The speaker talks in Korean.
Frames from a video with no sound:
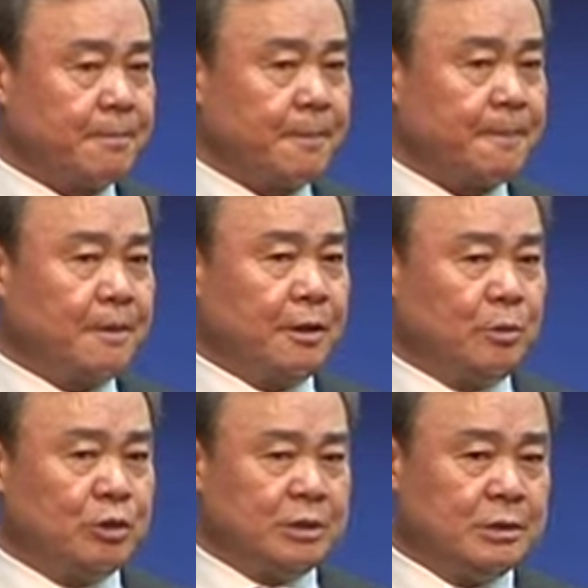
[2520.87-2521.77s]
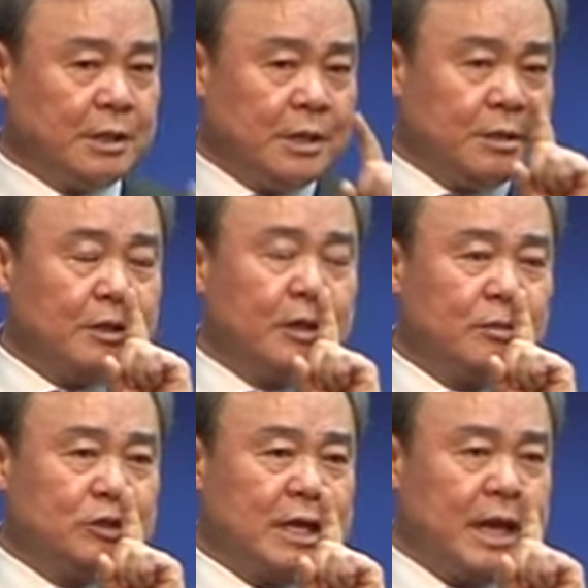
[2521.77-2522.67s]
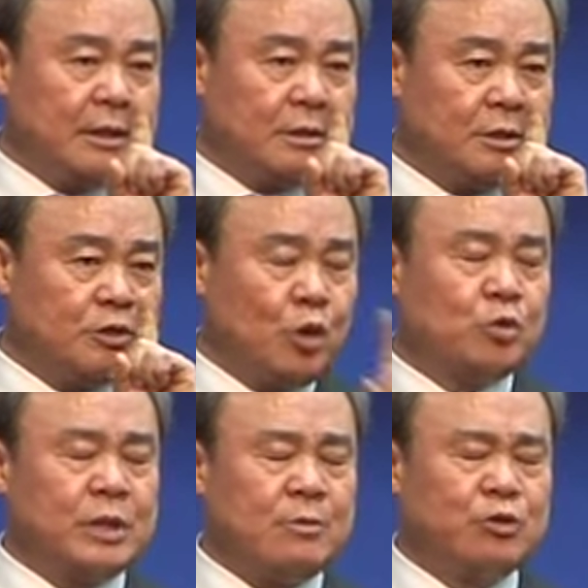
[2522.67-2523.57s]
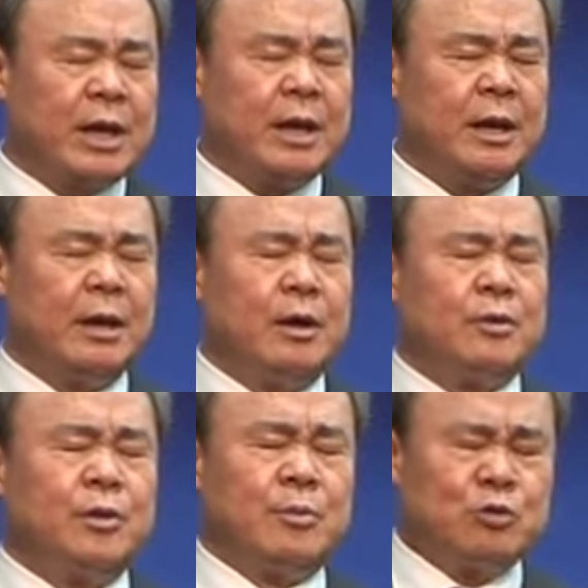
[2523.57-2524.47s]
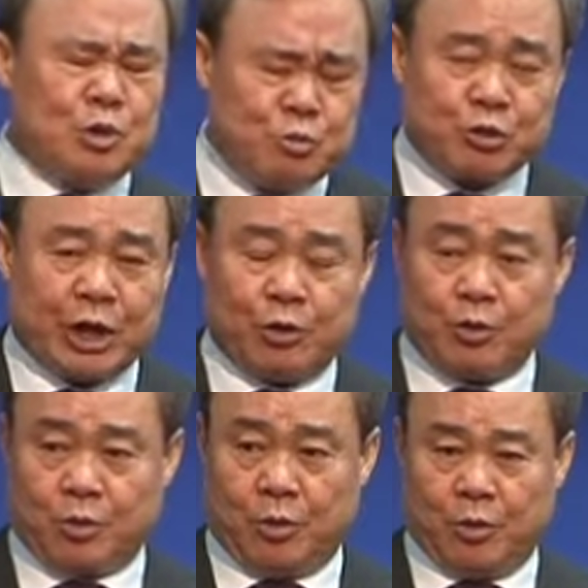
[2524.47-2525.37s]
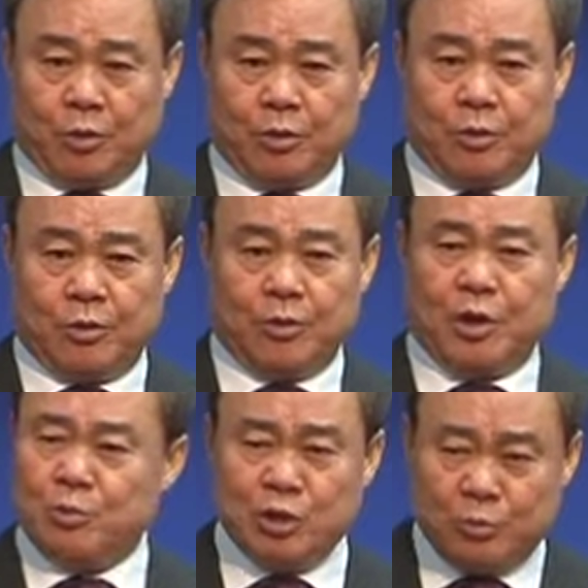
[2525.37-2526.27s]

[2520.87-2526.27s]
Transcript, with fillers: 여러분은 여러분이 했던 욕 때문에 너무너무 괴롭고 너무너무